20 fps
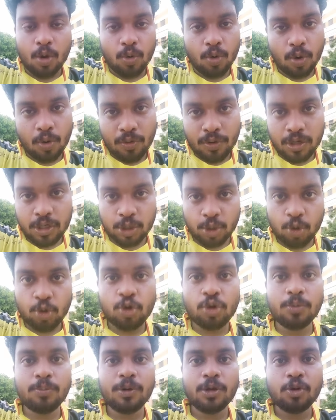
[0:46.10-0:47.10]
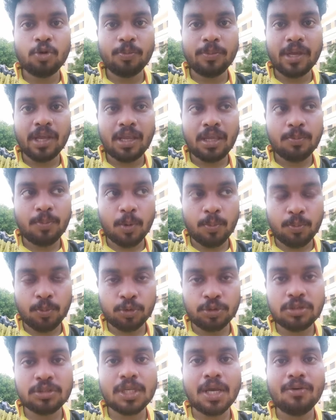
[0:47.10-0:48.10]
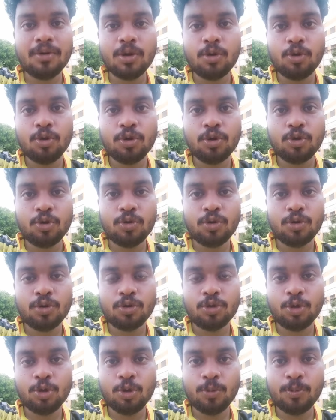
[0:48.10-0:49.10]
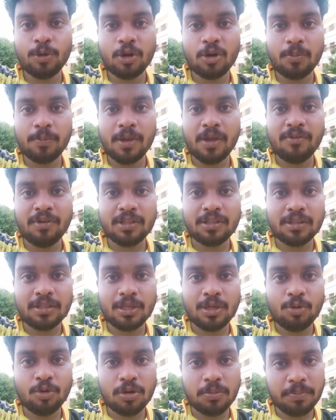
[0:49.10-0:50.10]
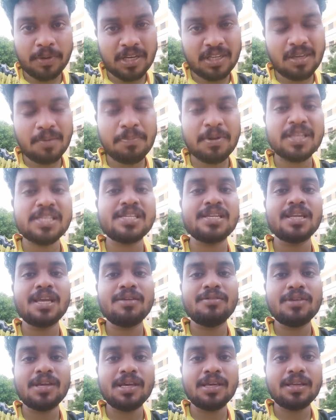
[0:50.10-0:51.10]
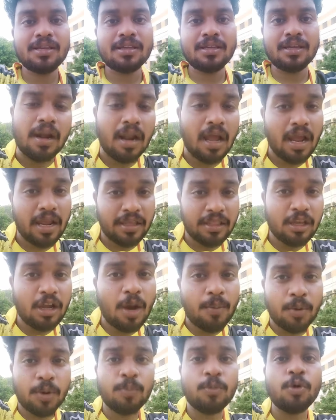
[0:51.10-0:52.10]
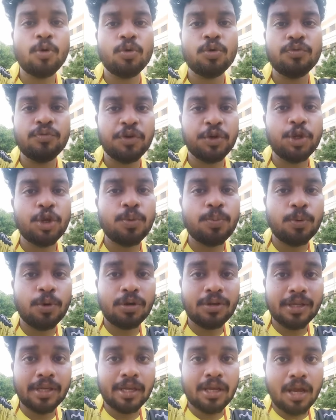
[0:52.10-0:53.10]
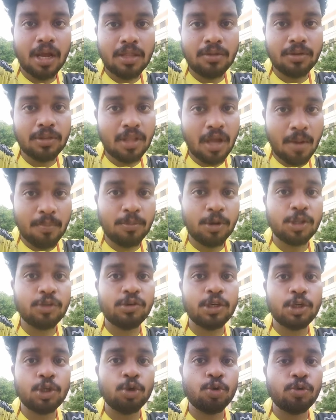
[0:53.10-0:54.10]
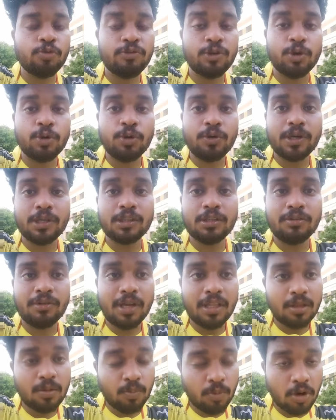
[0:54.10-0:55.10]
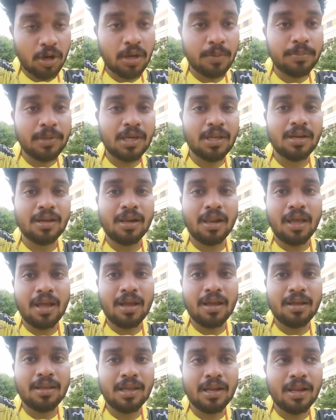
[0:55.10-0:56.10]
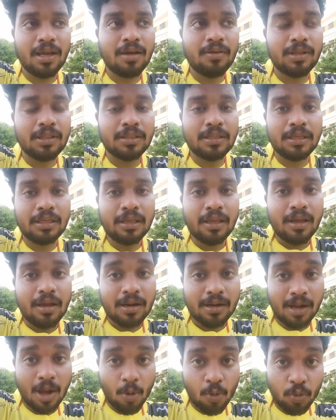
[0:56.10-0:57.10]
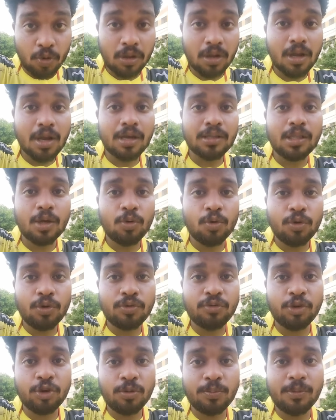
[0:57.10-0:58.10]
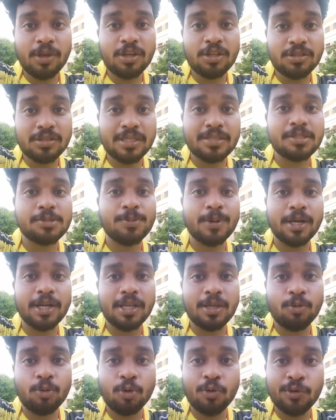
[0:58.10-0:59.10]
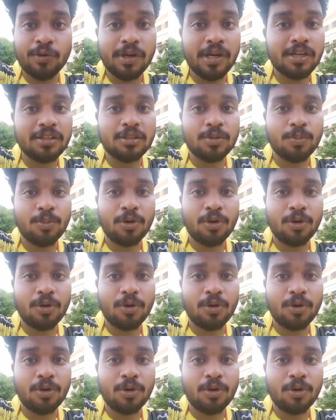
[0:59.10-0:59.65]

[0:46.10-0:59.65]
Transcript: ஒவ்வொரு யூடியூபருக்குமே இப்போ புதுசாக வர ஒரு ஒரு யூடியூபருக்குமே வந்து ஒரு பெரிய பிரச்சனையாகவே இருக்குது நான் இதுக்கப்புறமும் ஒரு வீடியோ போட்டு அது வந்து ஐம்பது வியூ நூறு வியூ வரத்தை விட அதுக்கு போடாமே இருக்கலாம் ஏன்னா வந்து நான் உங்களுக்காக தான் ஒவ்வொரு வீடுமே ரிசர்ச் பண்ணி ஓன்னு எடுத்து